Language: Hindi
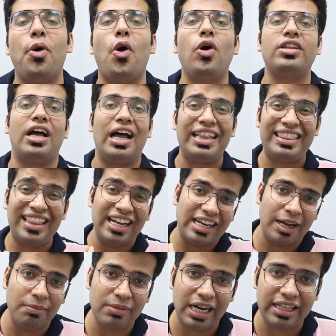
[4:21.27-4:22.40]
बहुत हद तक
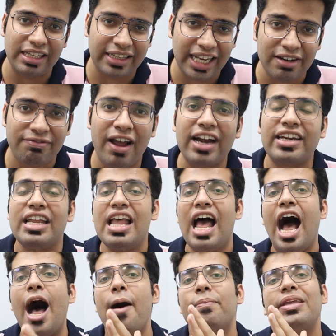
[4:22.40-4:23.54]
कम कर देती है
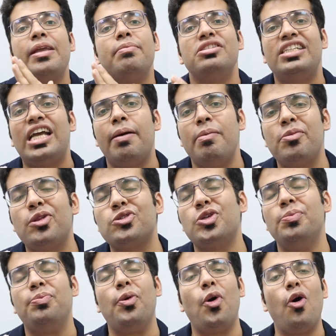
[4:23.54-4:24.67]
इनफैक्ट आपकी बिजली का भी
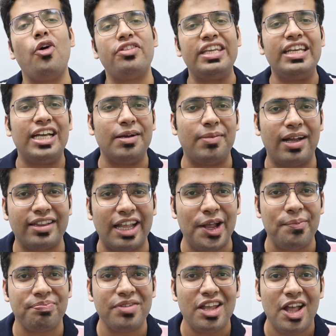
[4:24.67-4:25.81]
दोस्तों बहुत ही कम आता है